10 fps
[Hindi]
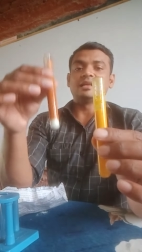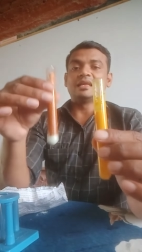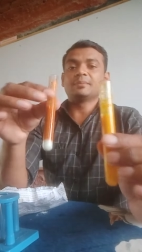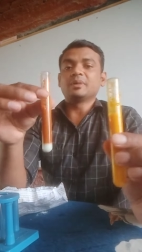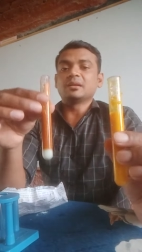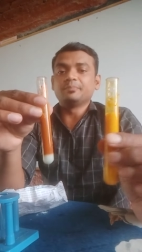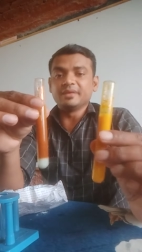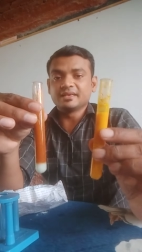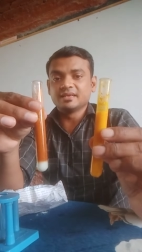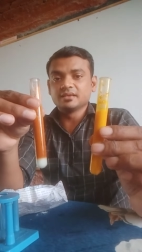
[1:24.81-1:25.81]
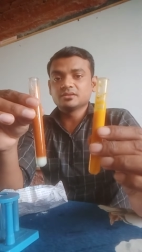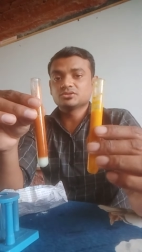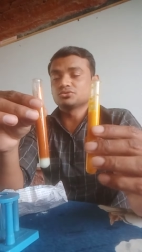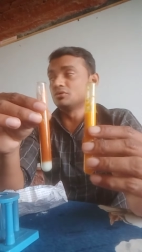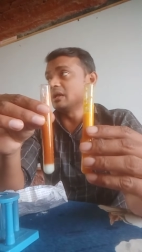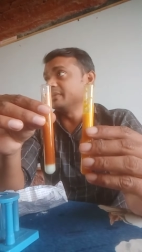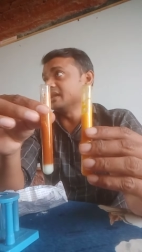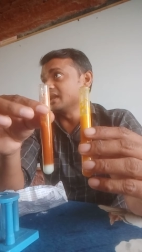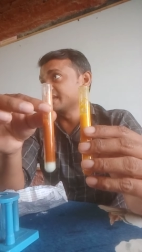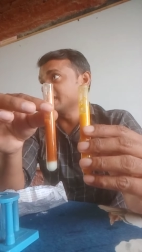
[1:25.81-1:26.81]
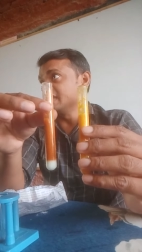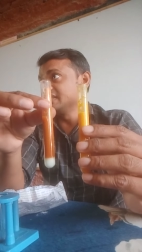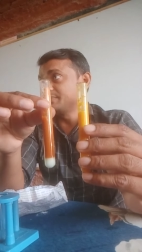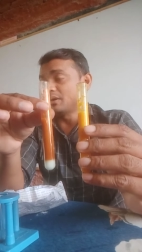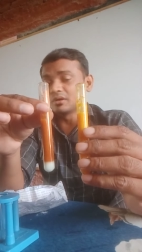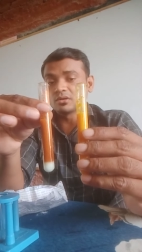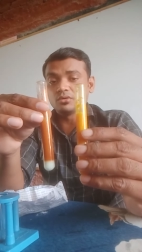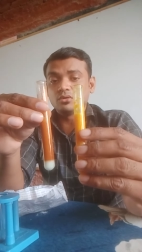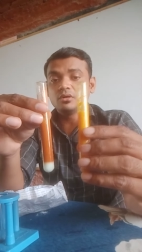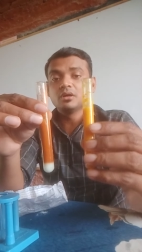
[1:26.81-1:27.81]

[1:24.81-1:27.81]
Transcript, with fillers: एक बार बेकिंग सोडा में डाला गया हल्दी पाउडर को